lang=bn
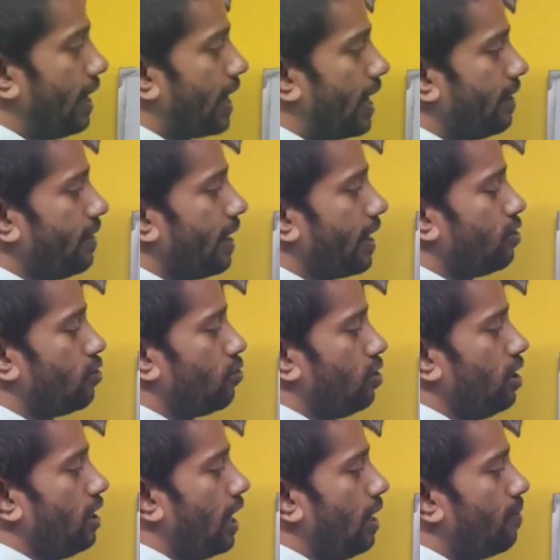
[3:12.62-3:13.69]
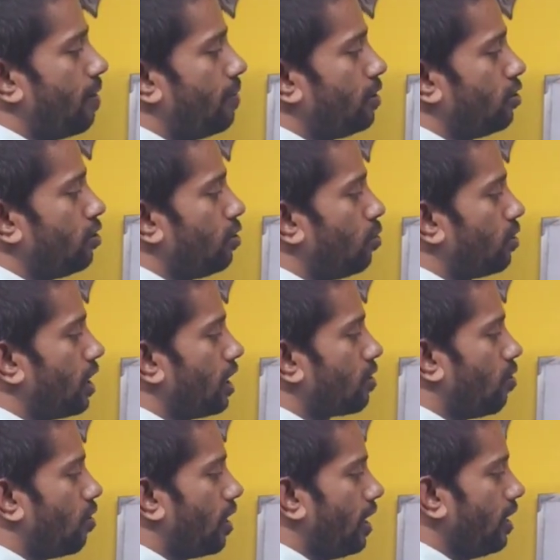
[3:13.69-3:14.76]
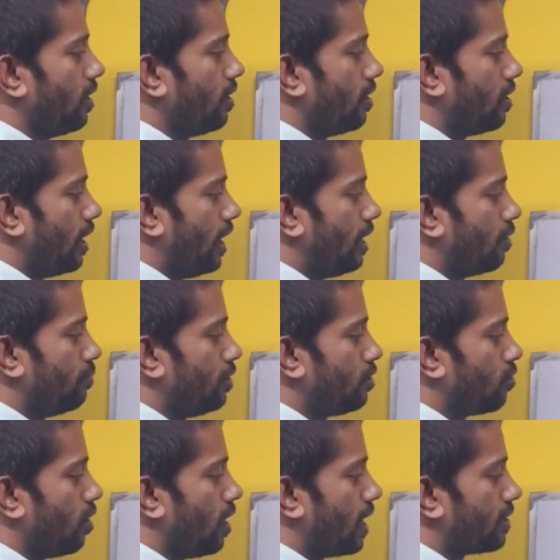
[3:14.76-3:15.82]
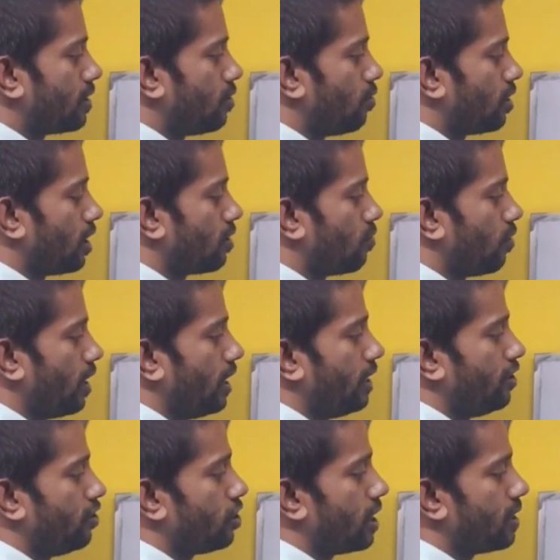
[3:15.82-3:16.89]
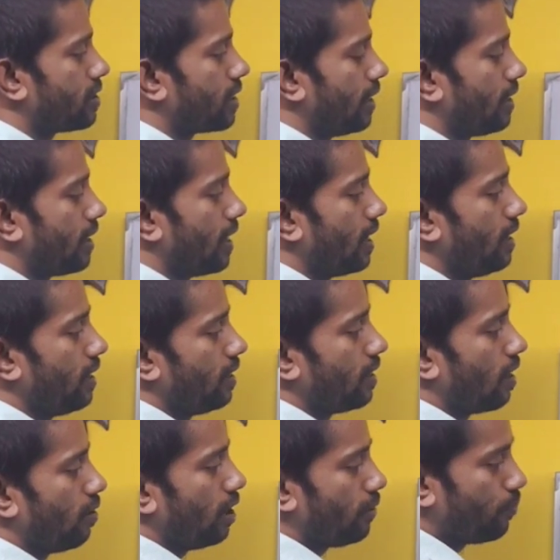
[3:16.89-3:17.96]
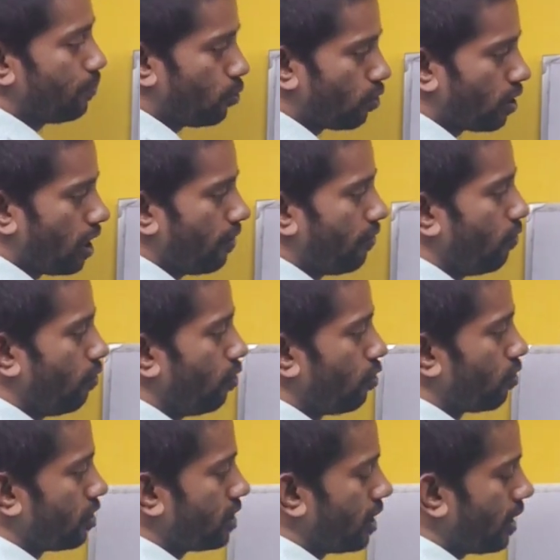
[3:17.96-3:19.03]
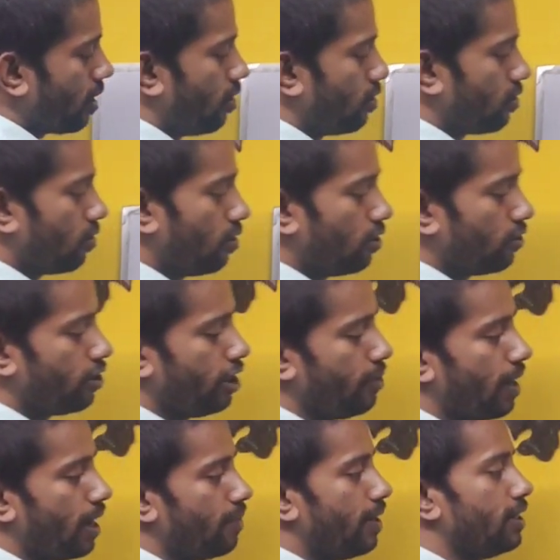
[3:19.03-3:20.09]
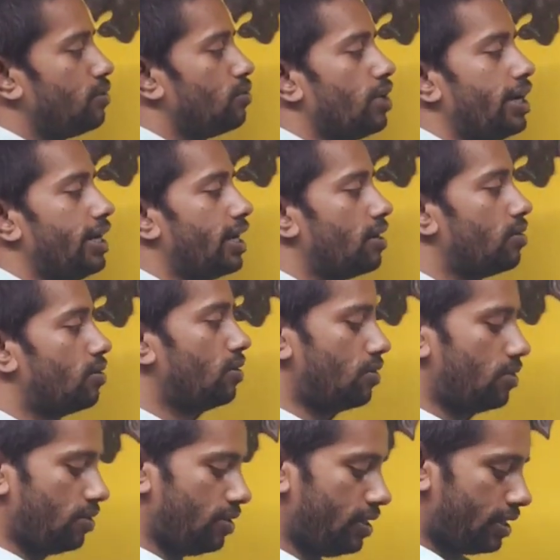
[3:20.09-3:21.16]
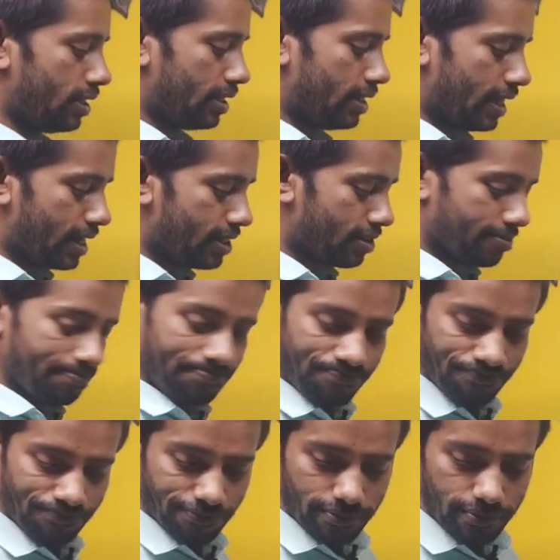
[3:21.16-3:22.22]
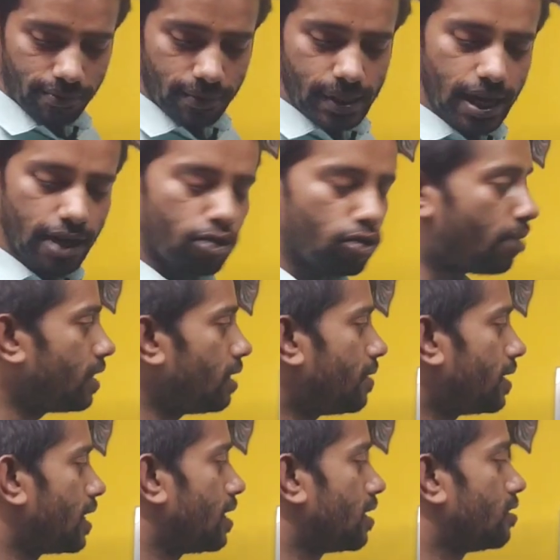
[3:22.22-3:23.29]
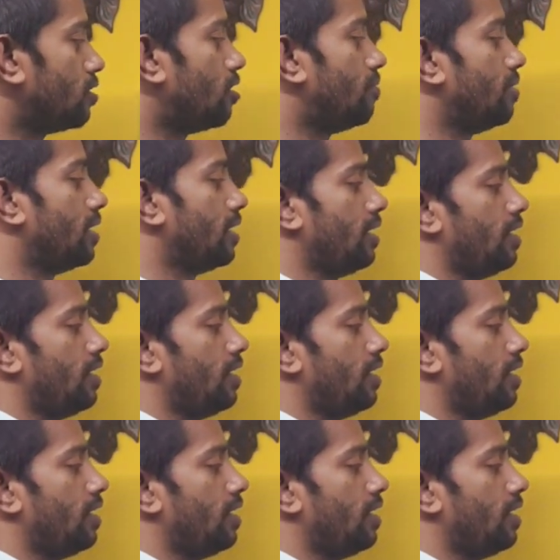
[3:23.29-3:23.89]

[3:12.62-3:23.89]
এখান থেকে যদি এইভাবে যদি রোটেট করে এই অবধি চলে আসে রোটেট করে ইনিশিয়াল সাইডটা তাহলে এই টোটাল ফুল রোটেশনটা কত হলো থ্রি পাই বাই টু রেডিয়ান হলো ঠিক আছে এটুকু আমাদের মাথায় রাখতে হবে